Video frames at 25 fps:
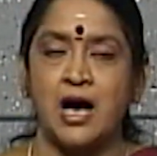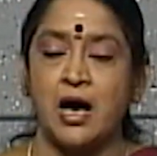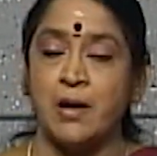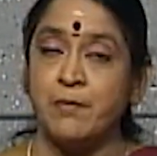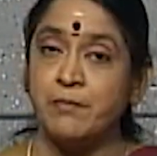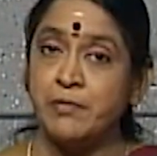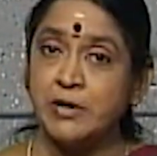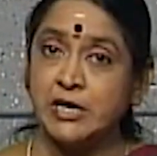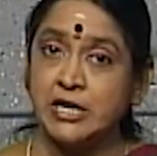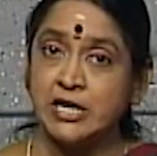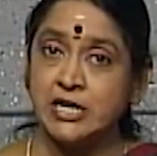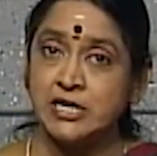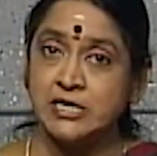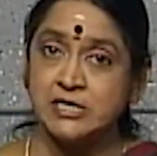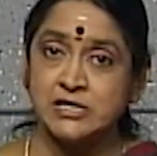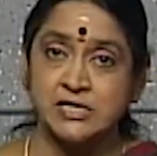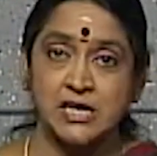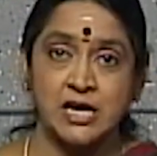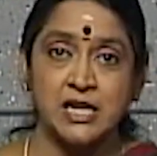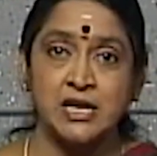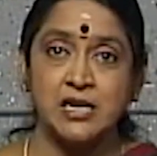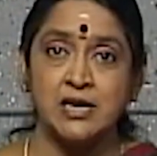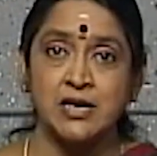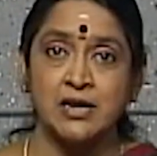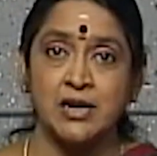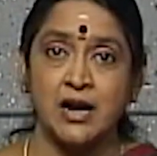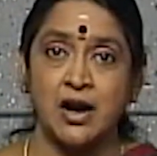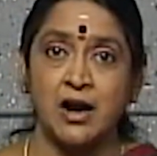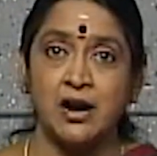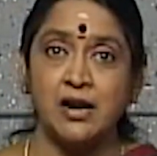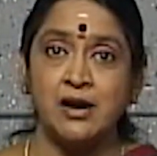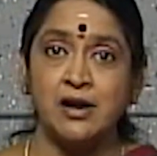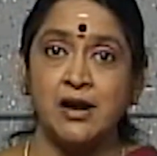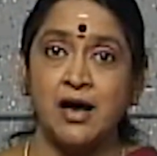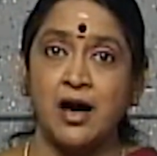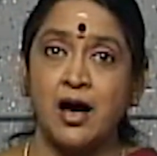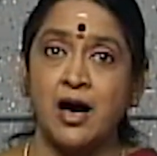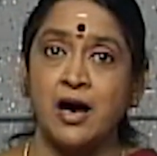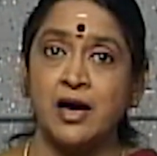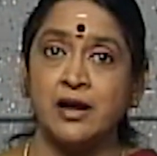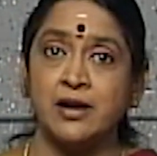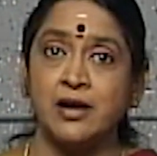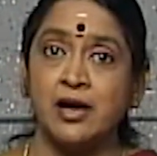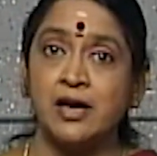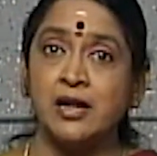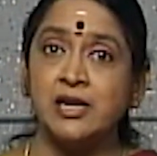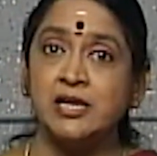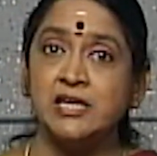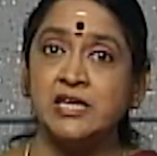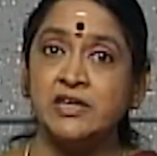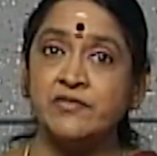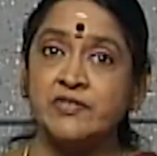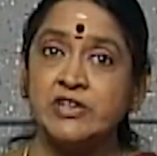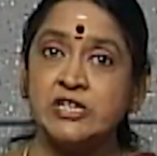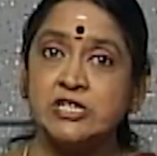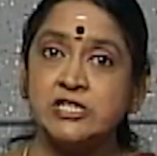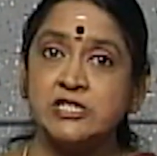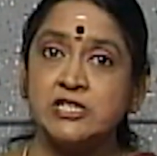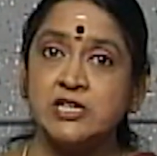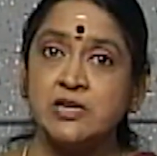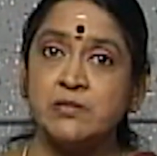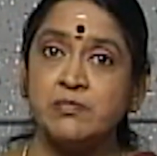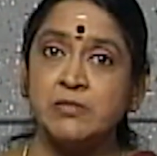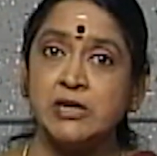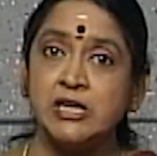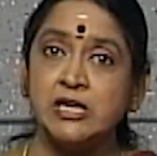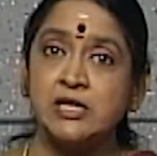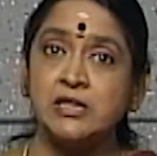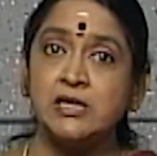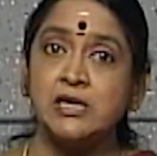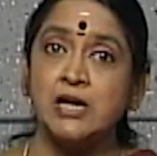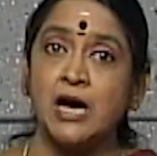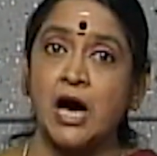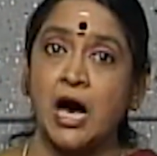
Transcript: அம்பிகை செய்கிறாள் ஆனால் இவற்றின் மீது